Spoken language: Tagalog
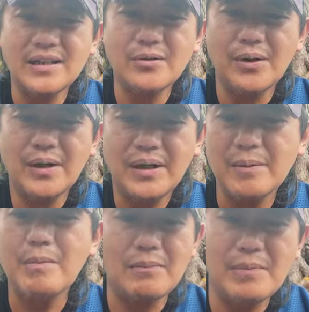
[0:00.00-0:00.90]
tayo, kan
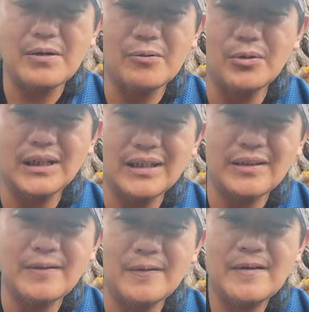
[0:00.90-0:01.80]
pagpanunutan
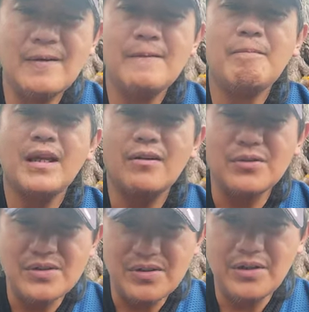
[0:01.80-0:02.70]
tayo
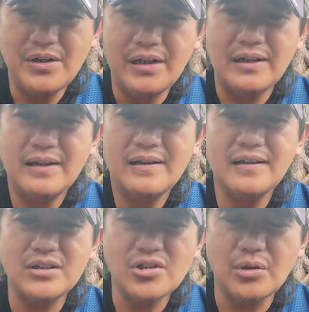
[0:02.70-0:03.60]
concerning
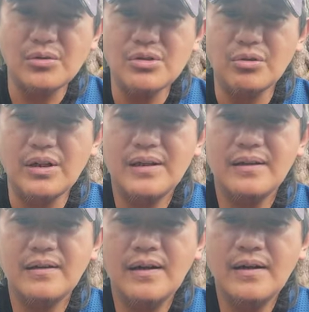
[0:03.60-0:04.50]
iti saludsud,
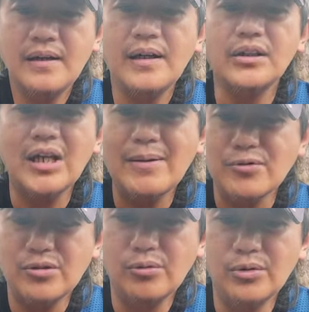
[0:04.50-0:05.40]
iti
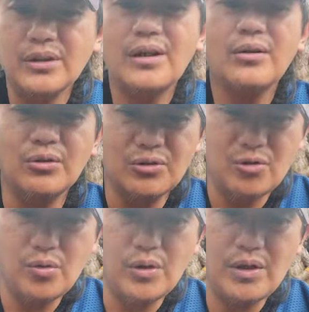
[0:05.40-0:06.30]
absolute
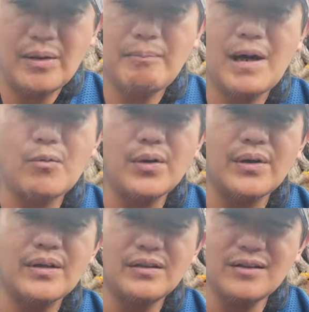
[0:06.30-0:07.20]
control,
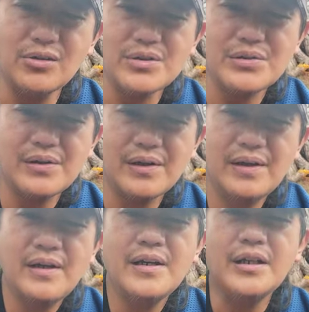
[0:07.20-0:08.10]
power iti Dios,
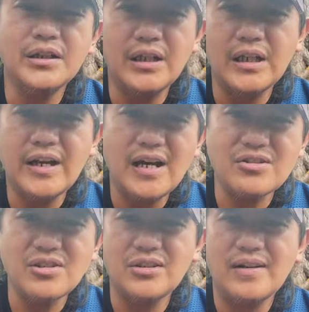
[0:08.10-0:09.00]
iti
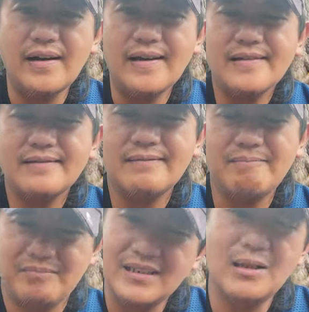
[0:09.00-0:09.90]
kinadakas iti daga.
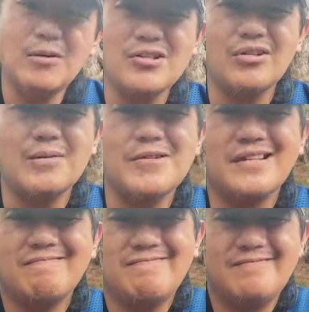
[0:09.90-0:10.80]
God bless you,
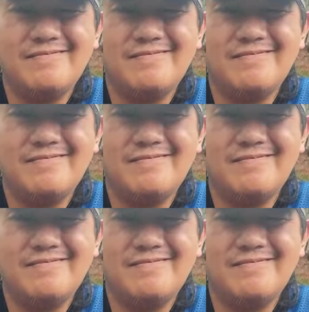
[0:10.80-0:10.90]
Kapsat.